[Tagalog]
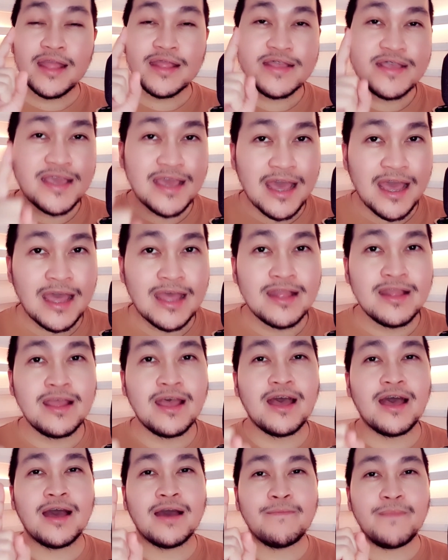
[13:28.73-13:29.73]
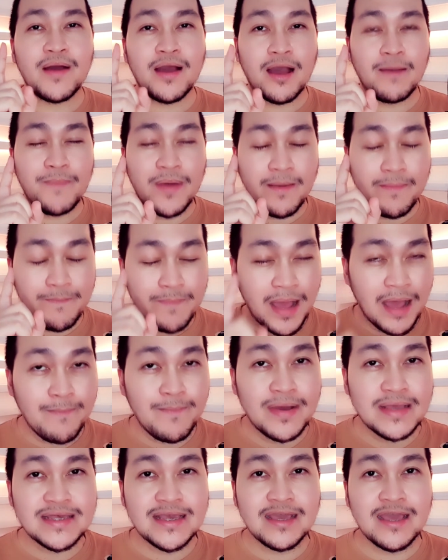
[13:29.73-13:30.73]
At yan ang
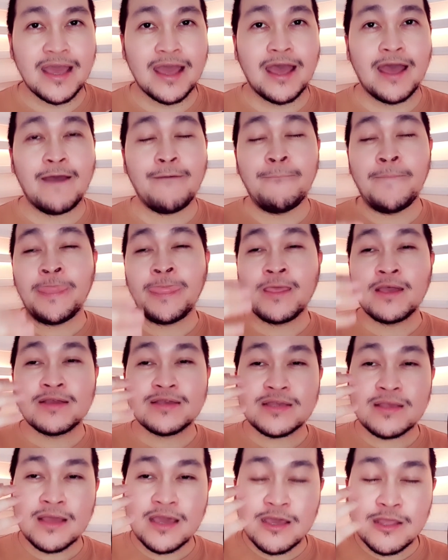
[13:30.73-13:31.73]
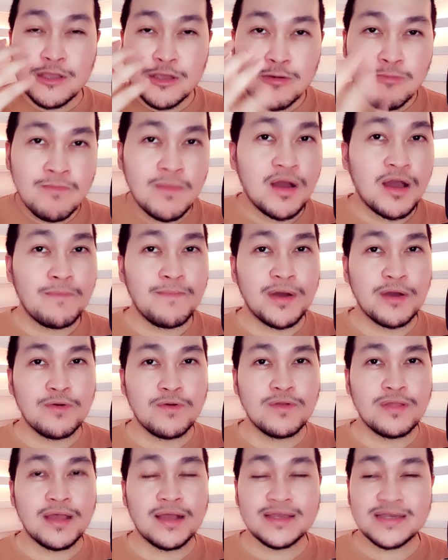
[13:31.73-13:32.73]
makapagpapasaya sa inyong mga
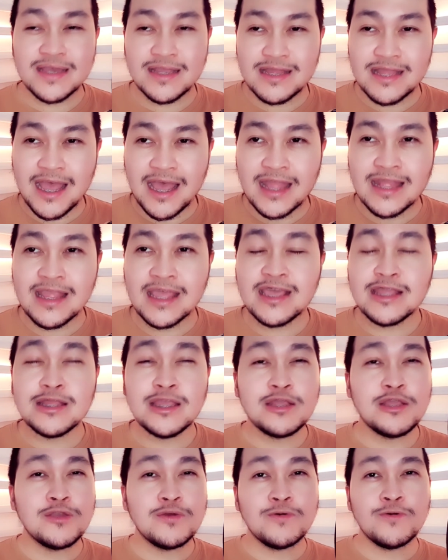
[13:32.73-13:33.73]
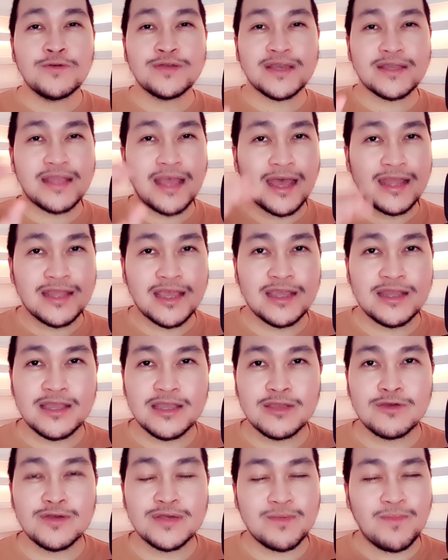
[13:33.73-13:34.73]
magulang, sa nanay ninyo, sa tatay
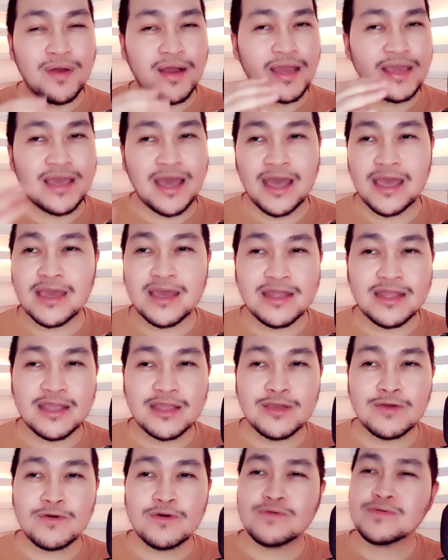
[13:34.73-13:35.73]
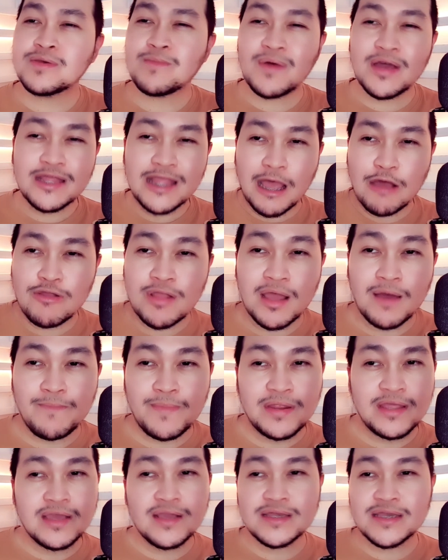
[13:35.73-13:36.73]
ninyo, sa mga yaya ninyo, sa mga taong
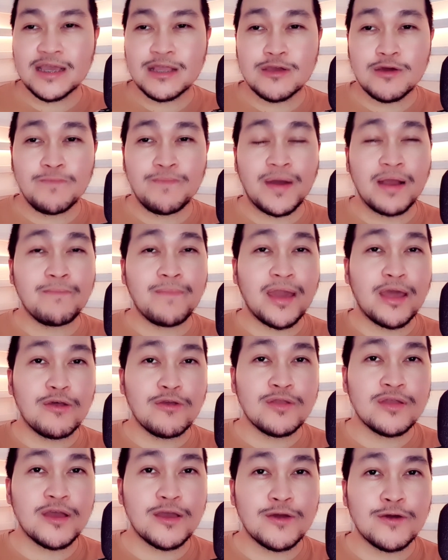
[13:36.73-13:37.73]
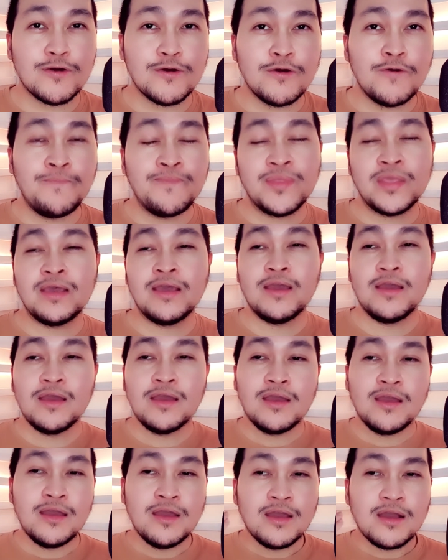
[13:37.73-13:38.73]
nakapaligid sa inyo. Pag meron kayong
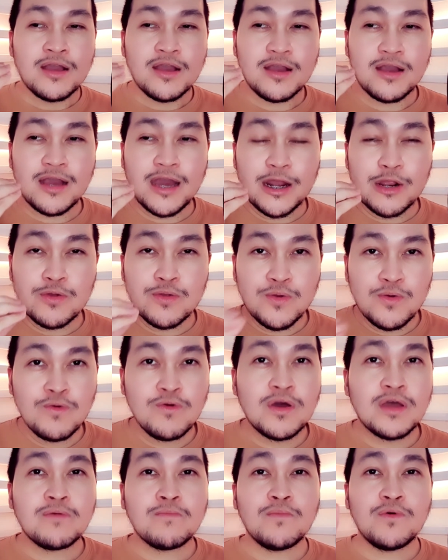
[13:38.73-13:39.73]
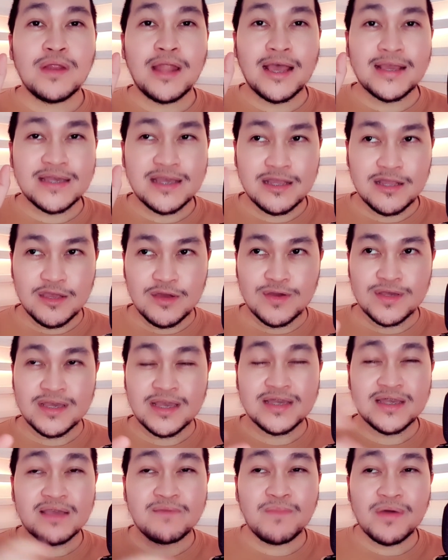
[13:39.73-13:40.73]
karunungan mula sa
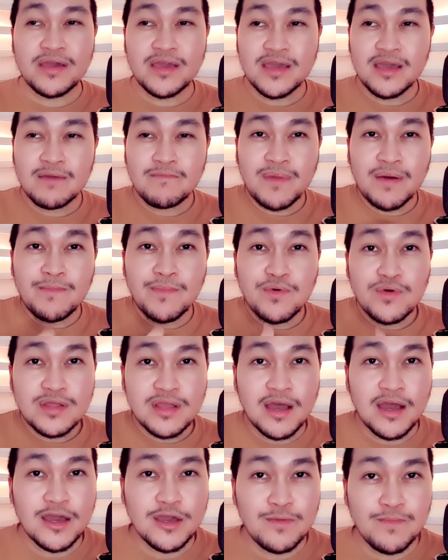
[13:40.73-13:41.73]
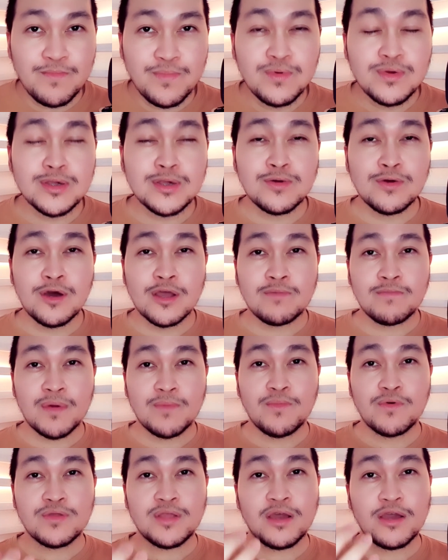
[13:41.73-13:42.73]
Diyos kasi magiging mabuti ang iyong puso at
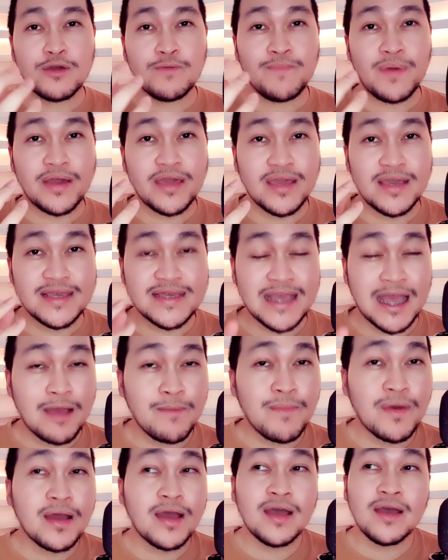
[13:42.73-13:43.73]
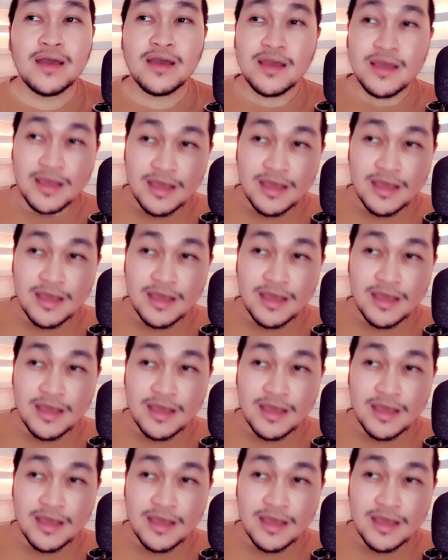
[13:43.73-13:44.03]
mabuti ang iyong pakikisama.